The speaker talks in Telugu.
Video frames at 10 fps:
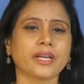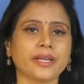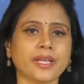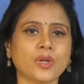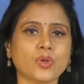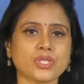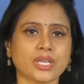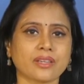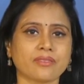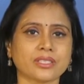నీరో
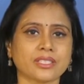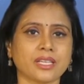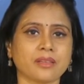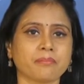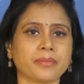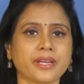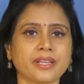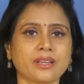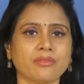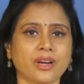చక్రవర్తి
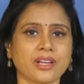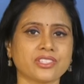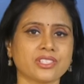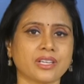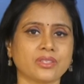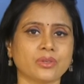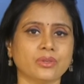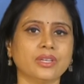పీడేలు వాయించినట్లు